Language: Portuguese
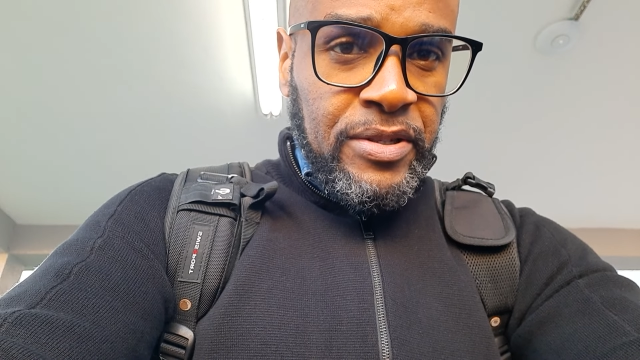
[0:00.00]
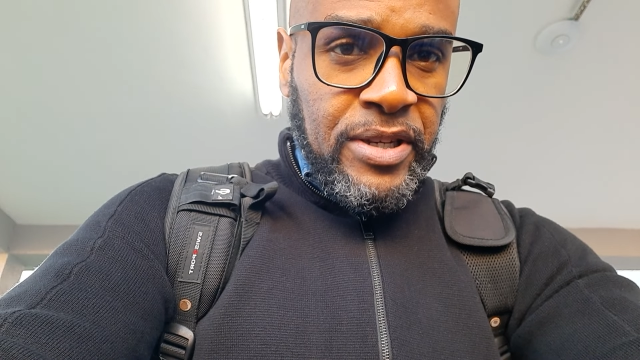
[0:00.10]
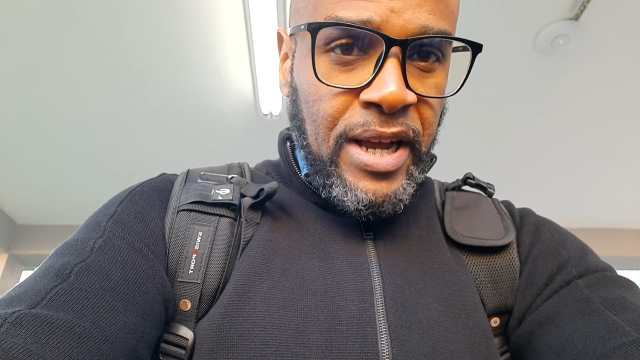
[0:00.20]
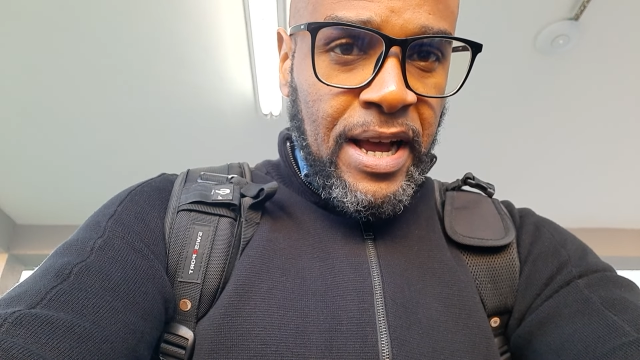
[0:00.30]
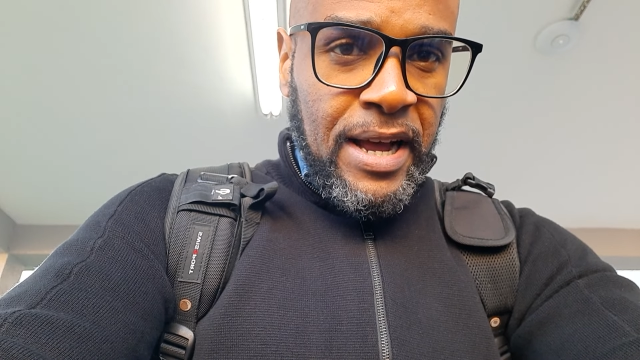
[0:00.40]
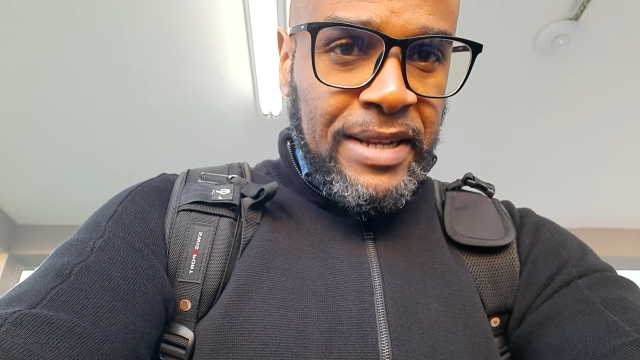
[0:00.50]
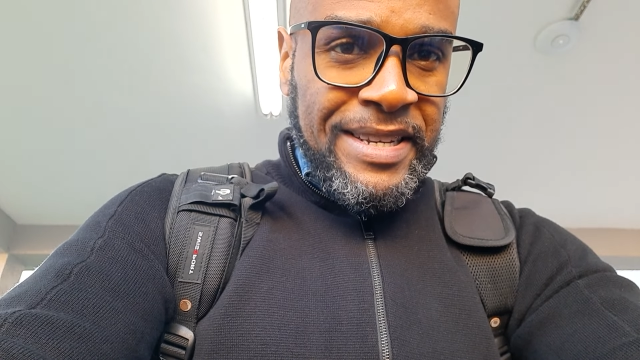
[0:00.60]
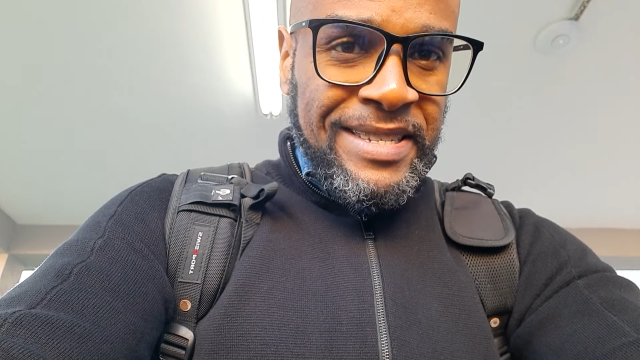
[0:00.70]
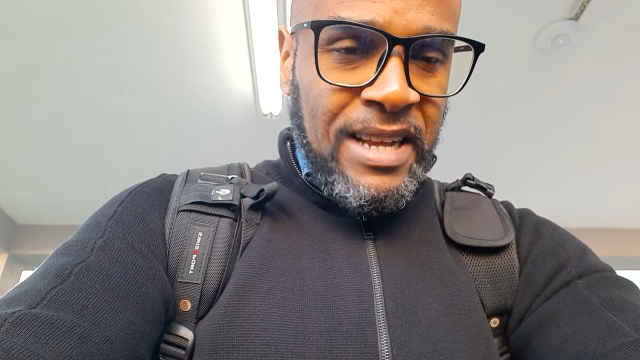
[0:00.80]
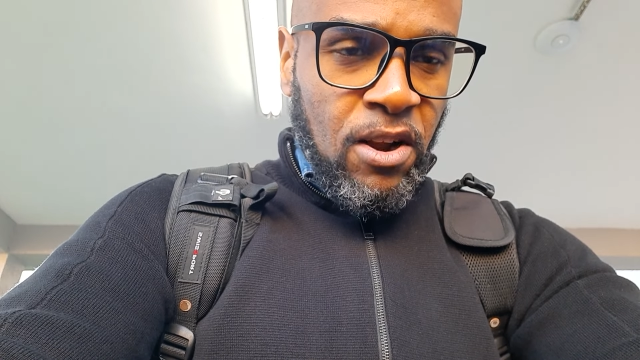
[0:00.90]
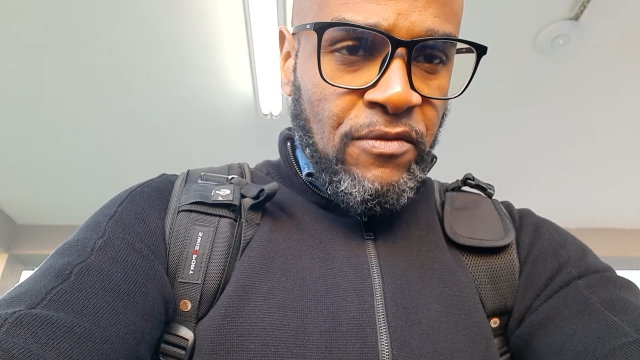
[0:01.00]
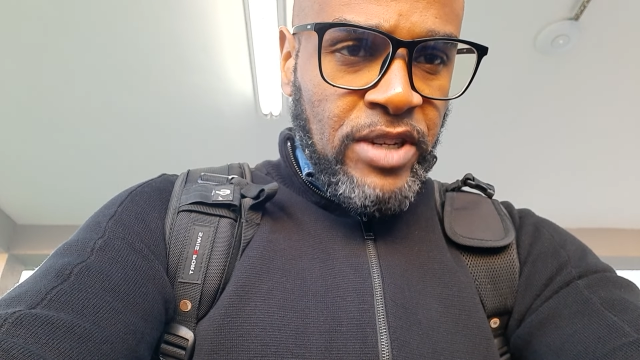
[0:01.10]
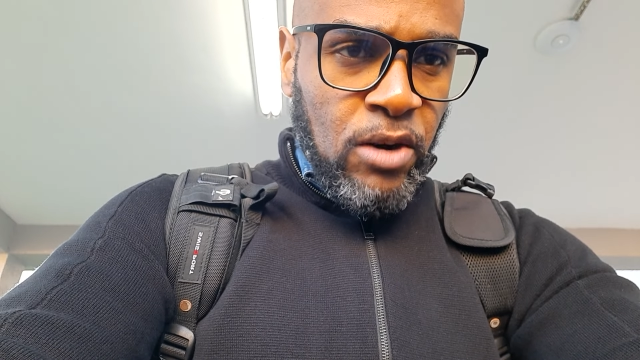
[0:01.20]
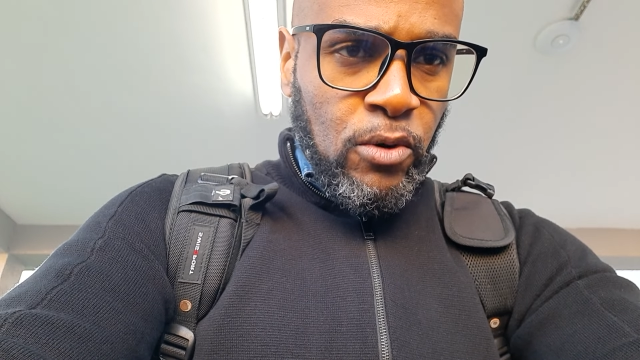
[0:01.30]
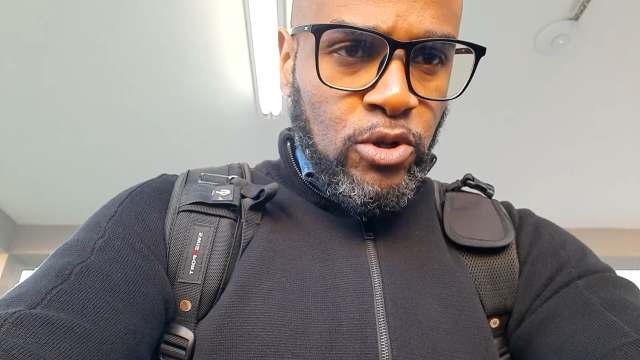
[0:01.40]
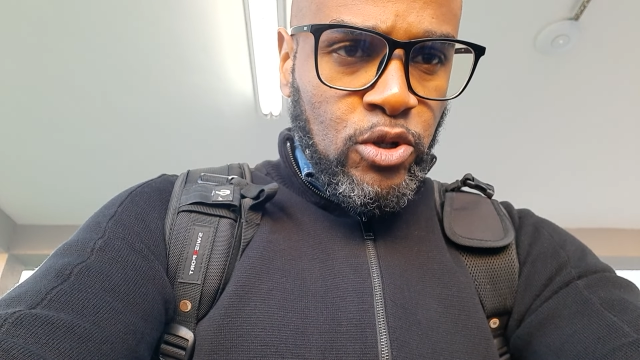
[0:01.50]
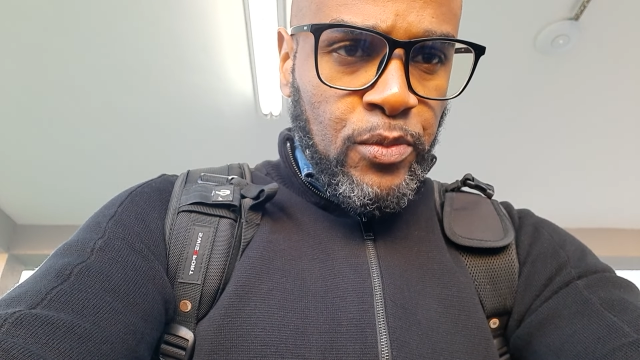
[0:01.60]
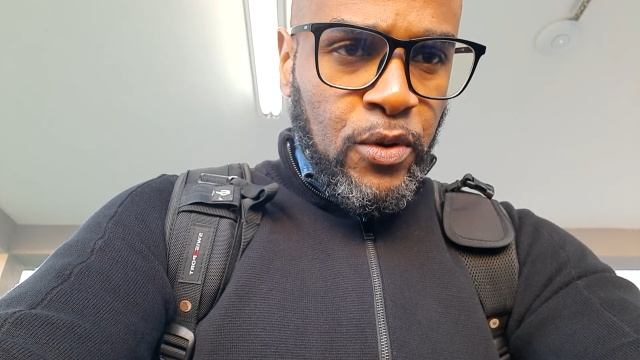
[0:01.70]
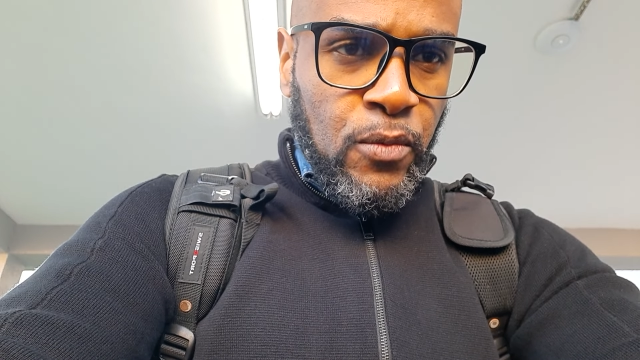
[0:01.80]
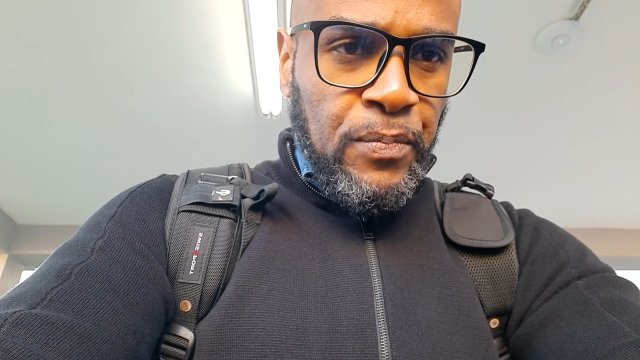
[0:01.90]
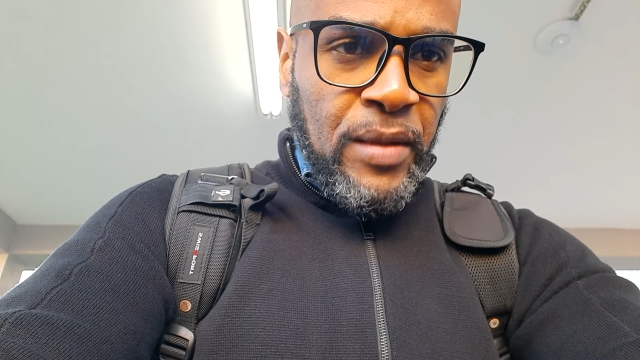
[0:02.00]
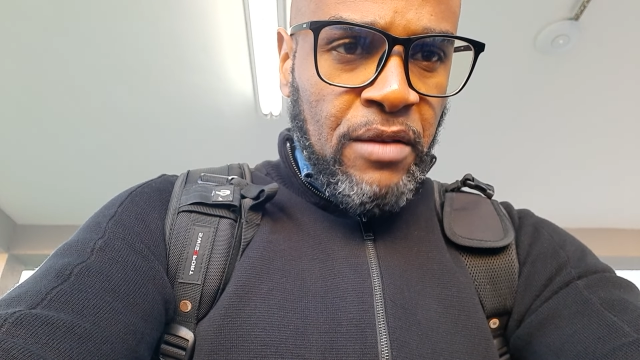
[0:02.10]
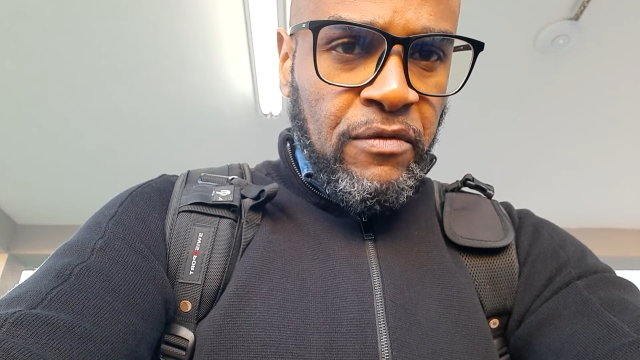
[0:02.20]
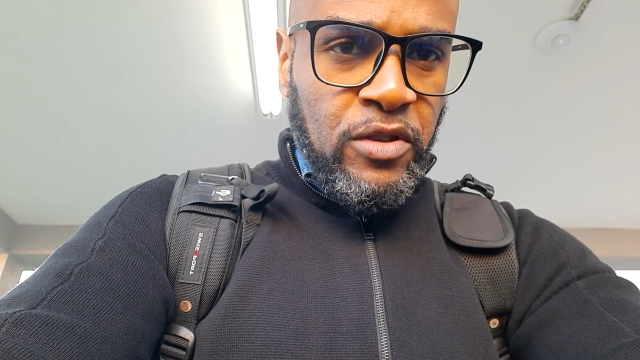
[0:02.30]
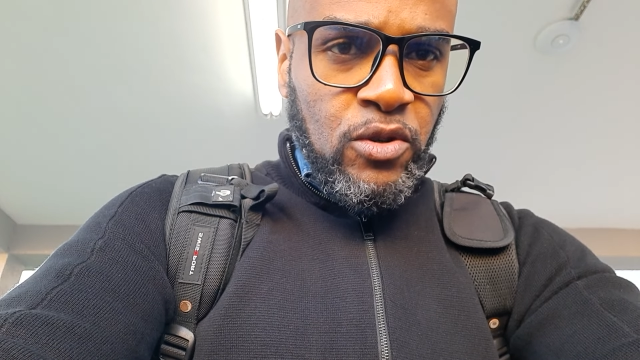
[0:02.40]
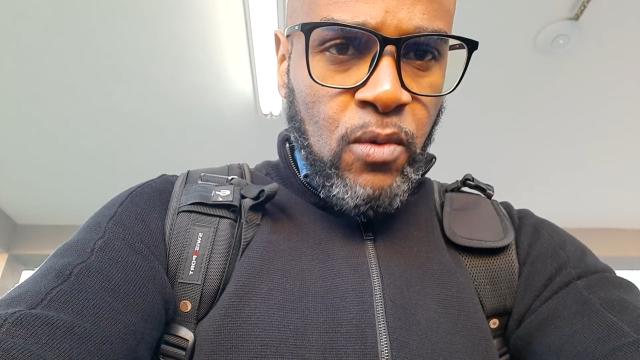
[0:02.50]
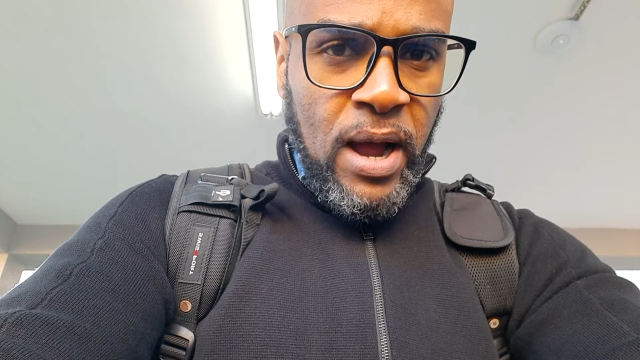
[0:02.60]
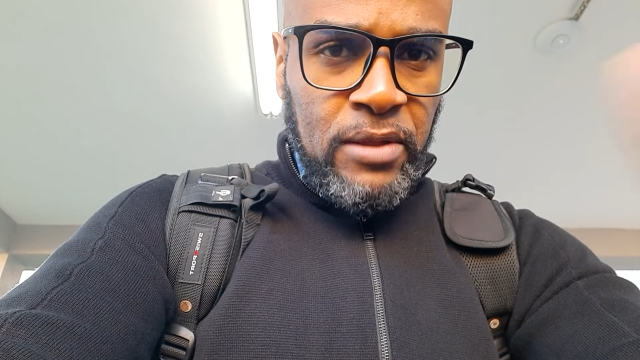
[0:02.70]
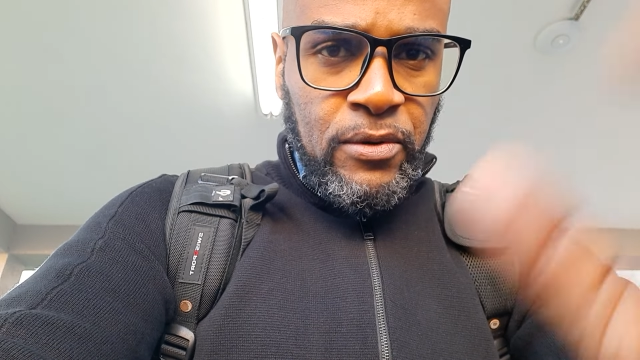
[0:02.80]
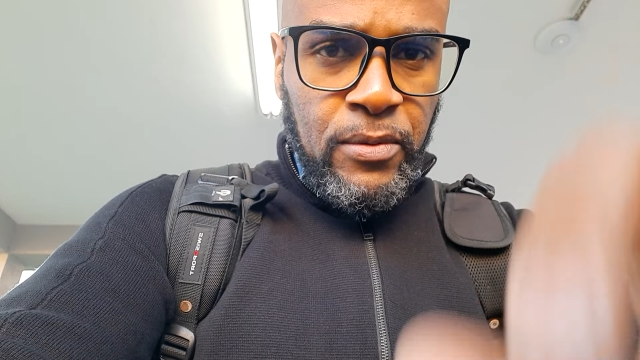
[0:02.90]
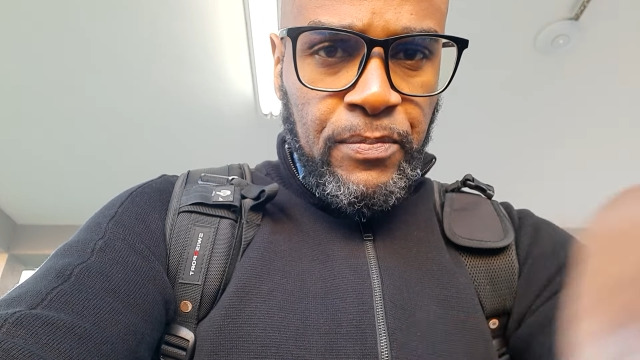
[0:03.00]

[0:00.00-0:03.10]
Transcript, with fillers: dia 19 de agosto de 2024,